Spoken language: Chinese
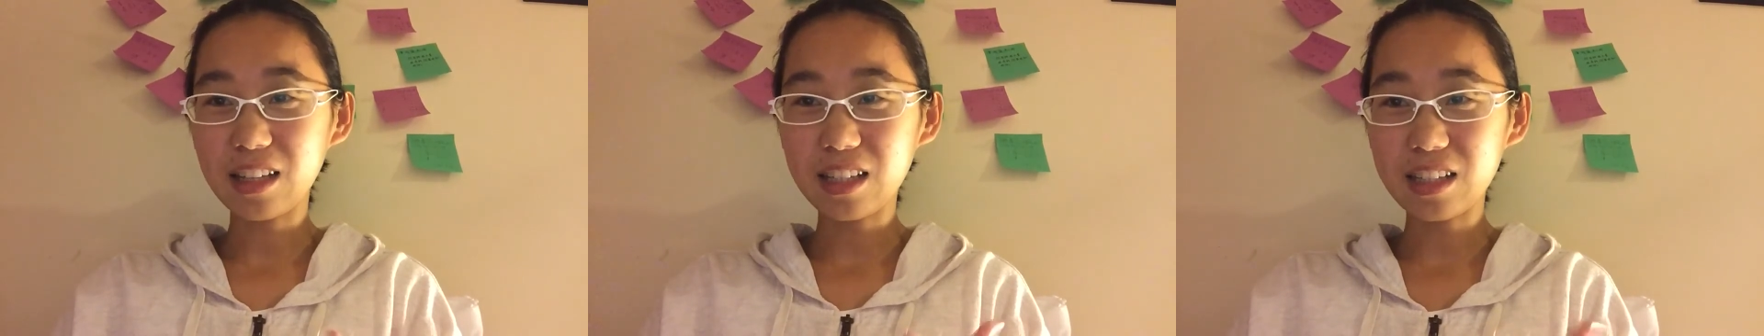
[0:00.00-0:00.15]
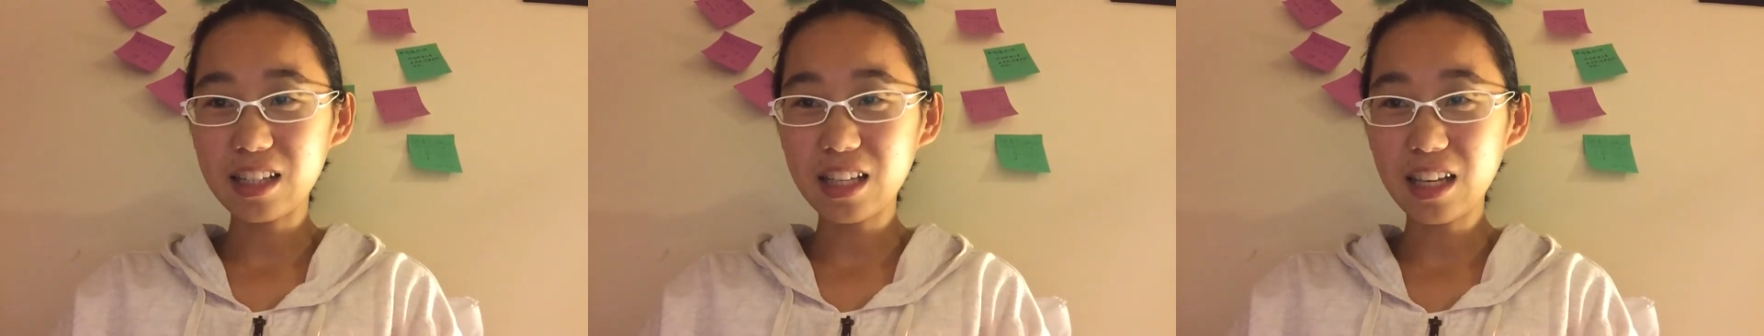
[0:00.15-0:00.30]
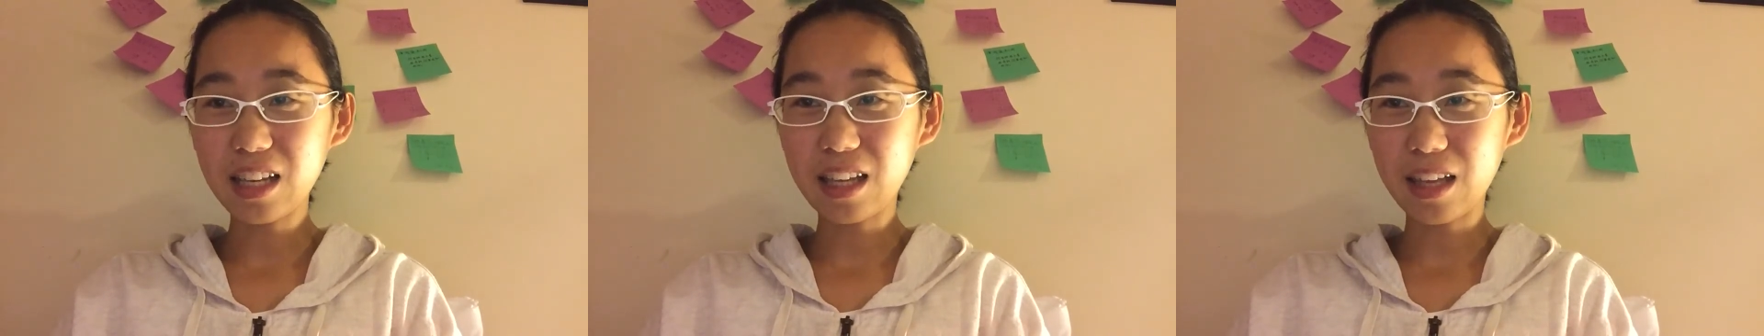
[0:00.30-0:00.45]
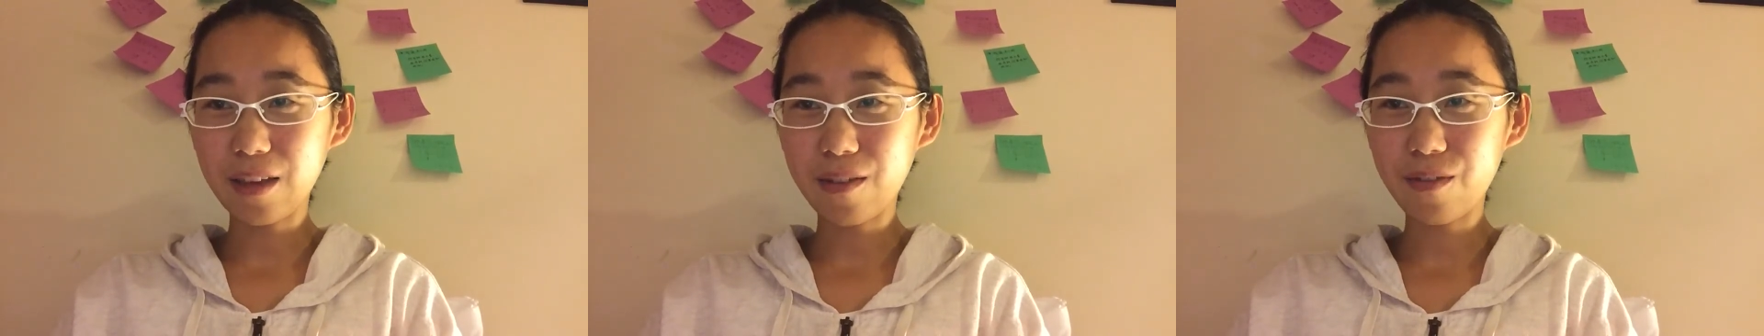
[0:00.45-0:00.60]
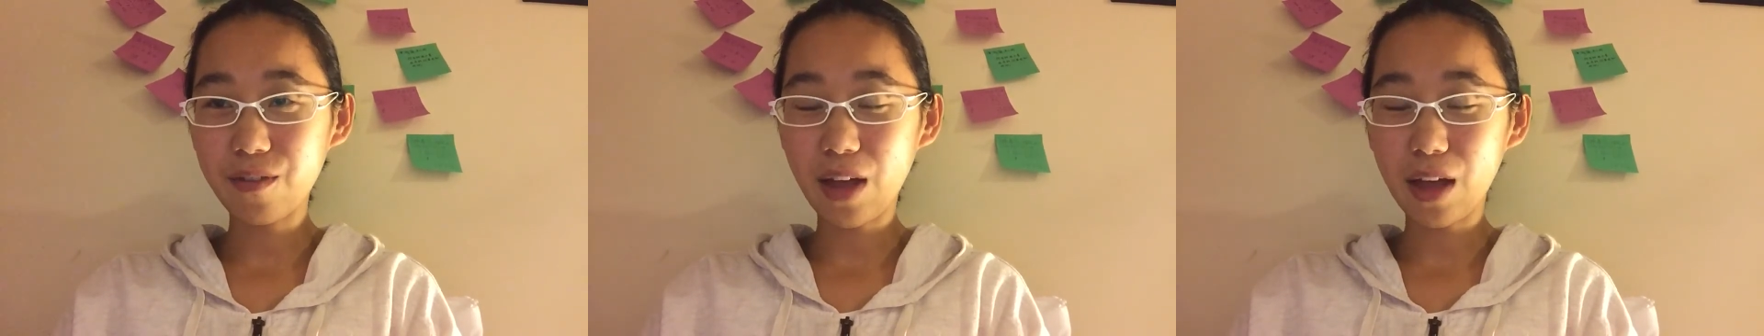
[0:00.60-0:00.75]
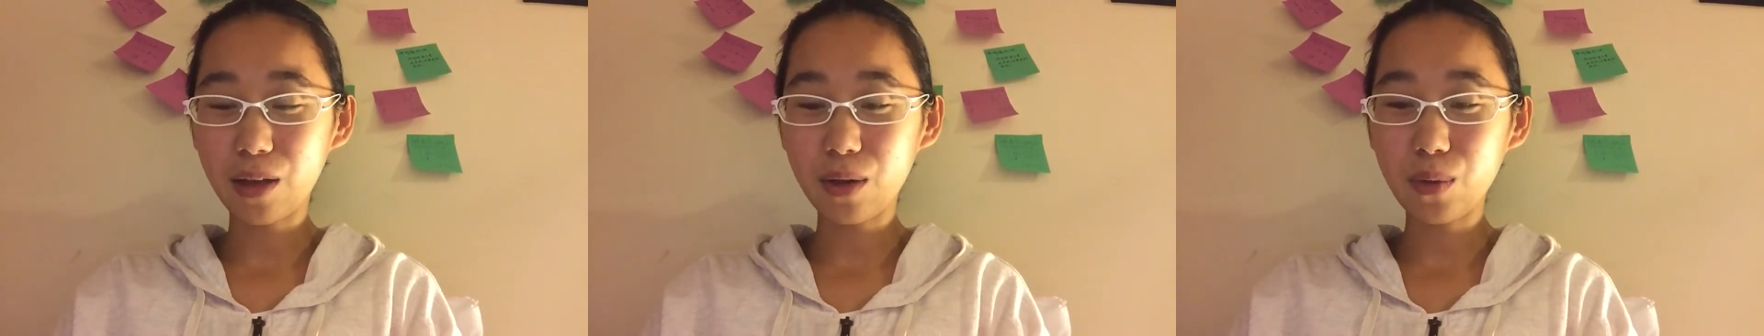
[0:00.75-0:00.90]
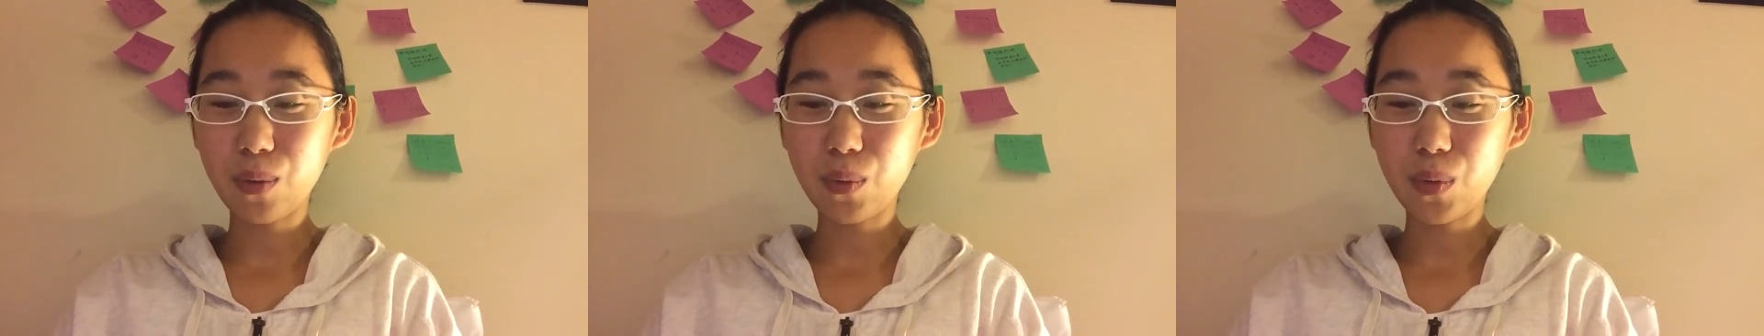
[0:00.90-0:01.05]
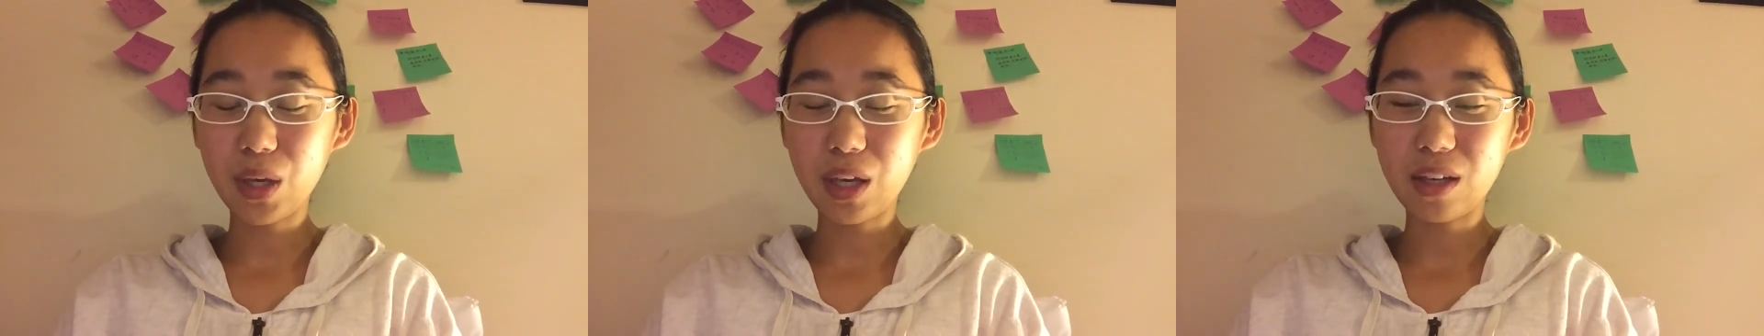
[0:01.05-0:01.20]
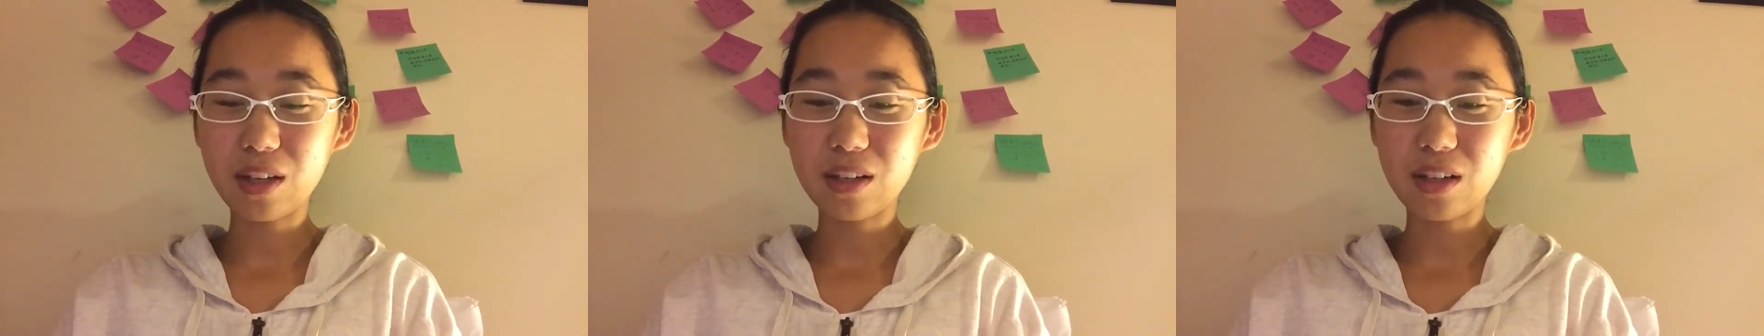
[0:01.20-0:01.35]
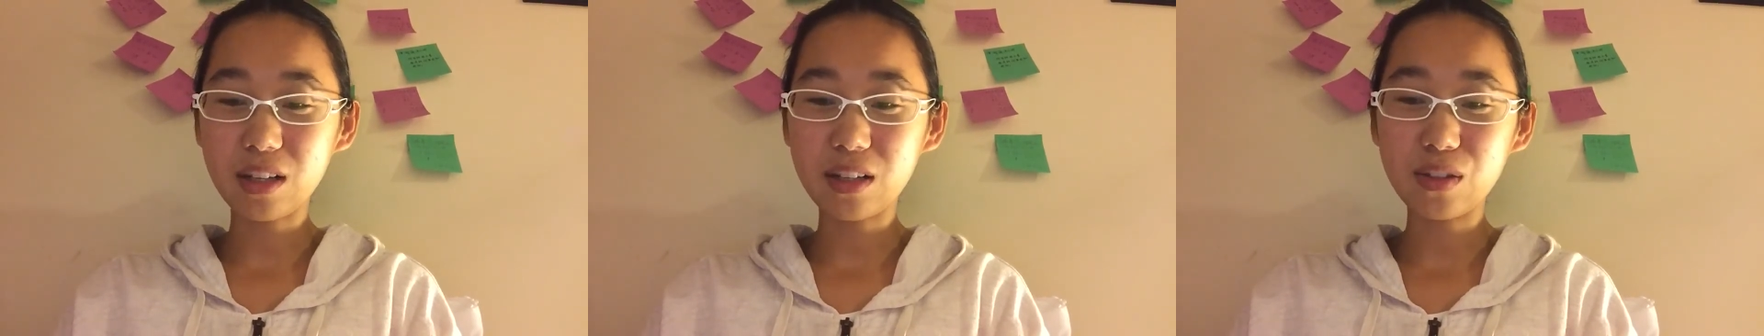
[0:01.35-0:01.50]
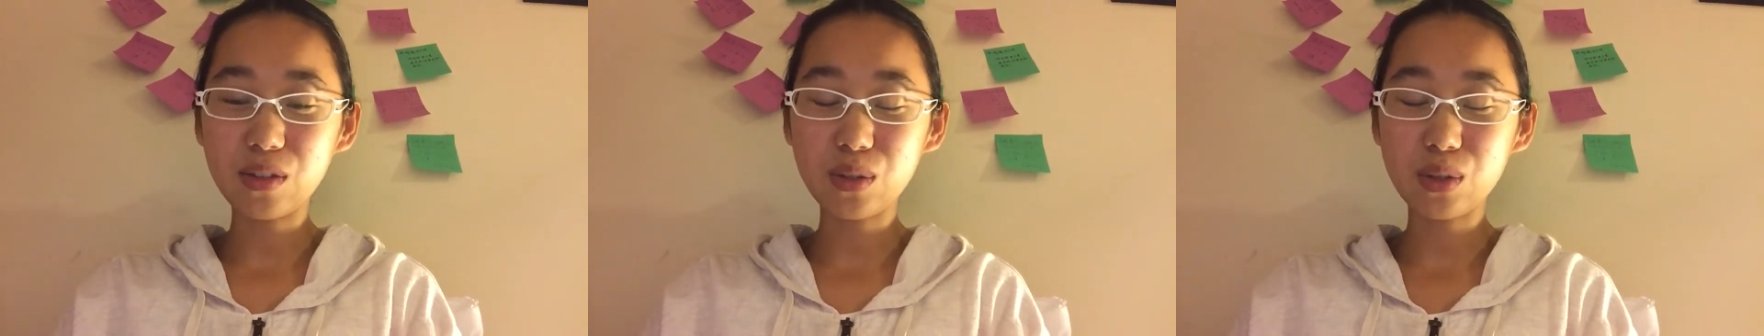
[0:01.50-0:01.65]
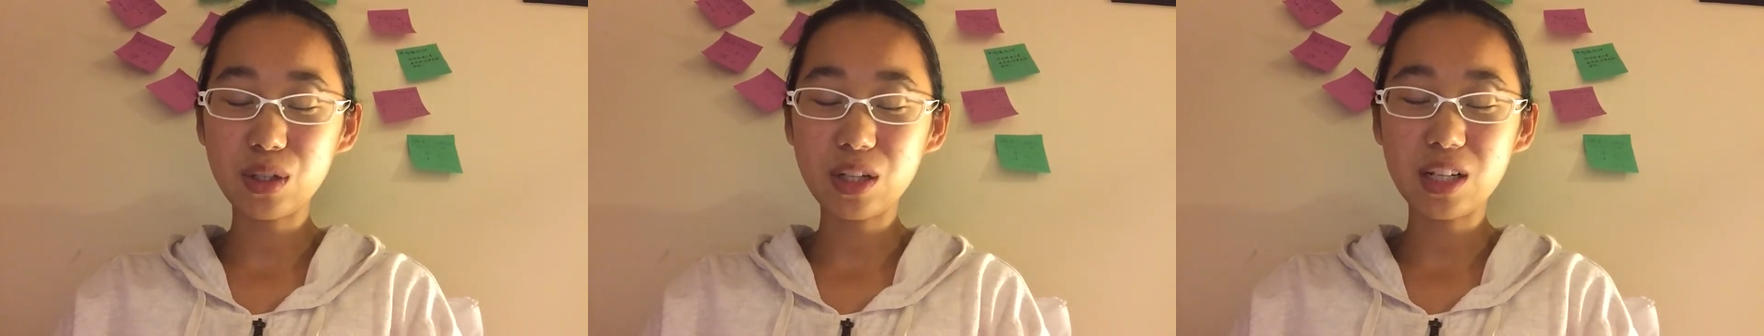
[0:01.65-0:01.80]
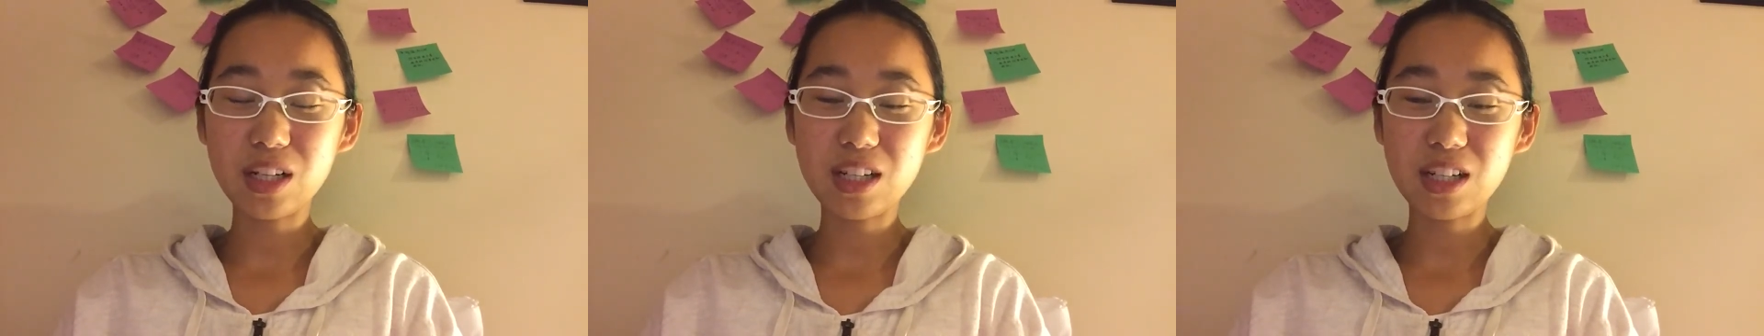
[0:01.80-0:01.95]
你在给反馈，人就
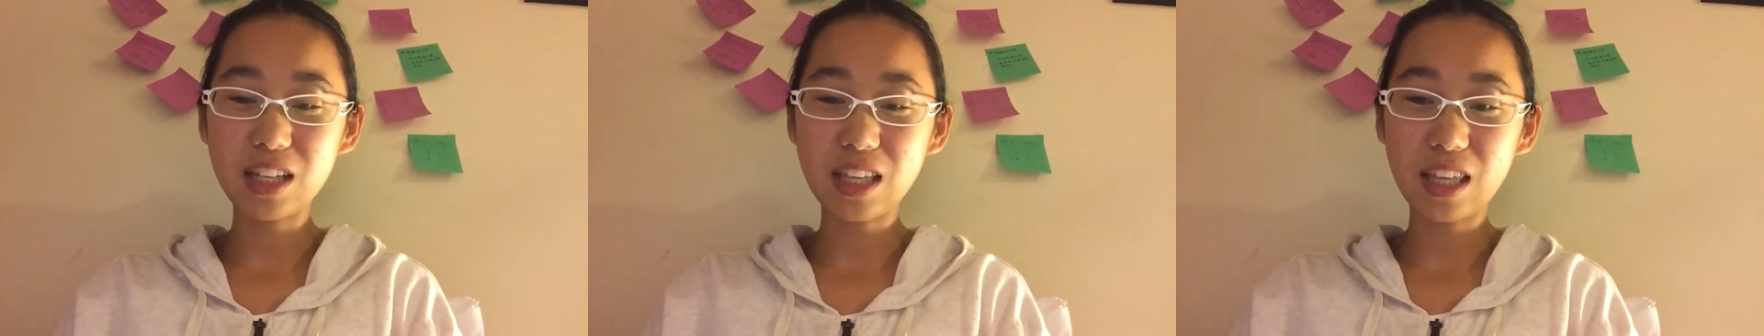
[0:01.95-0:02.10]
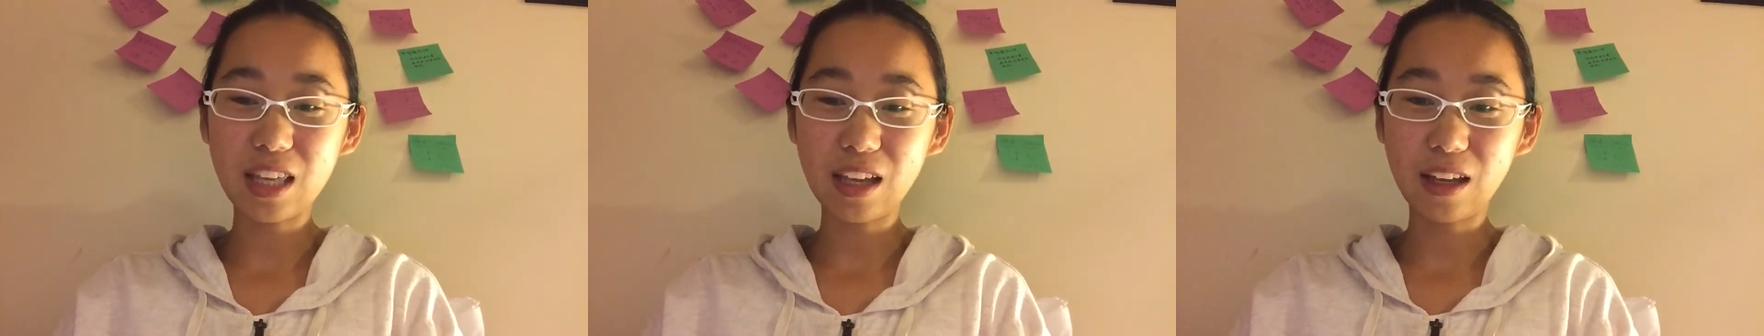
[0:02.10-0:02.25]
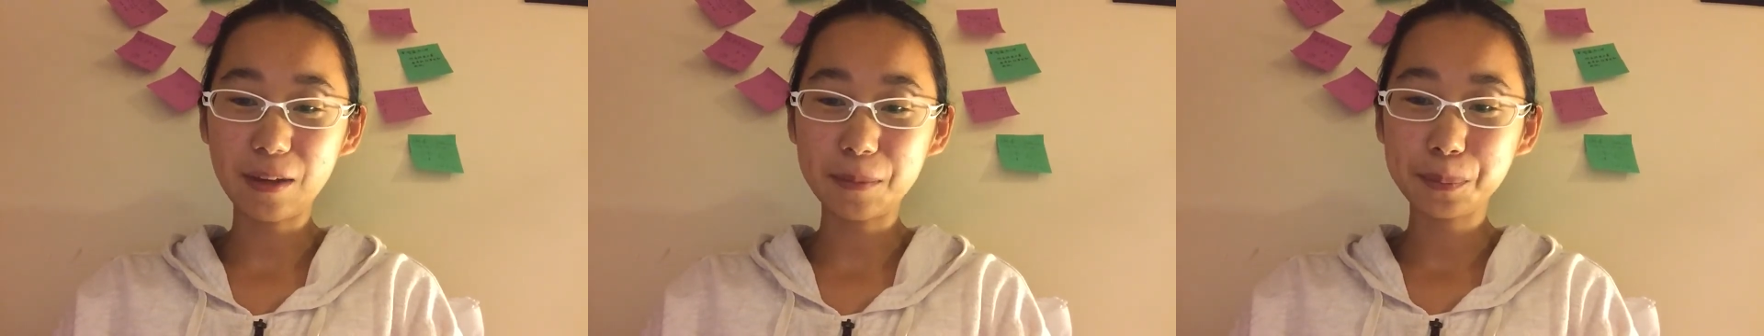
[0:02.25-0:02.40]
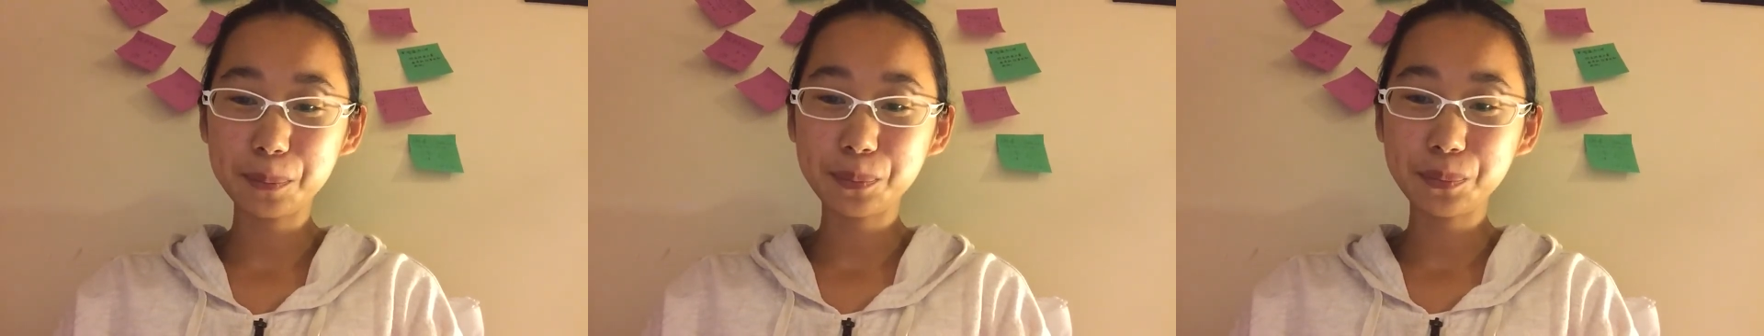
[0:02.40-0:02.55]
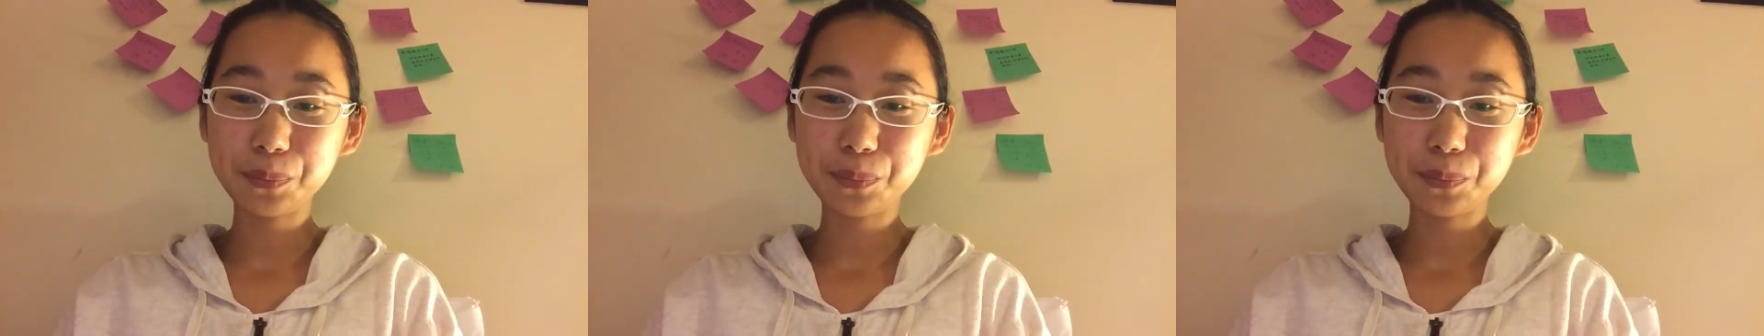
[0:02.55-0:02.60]
是这样，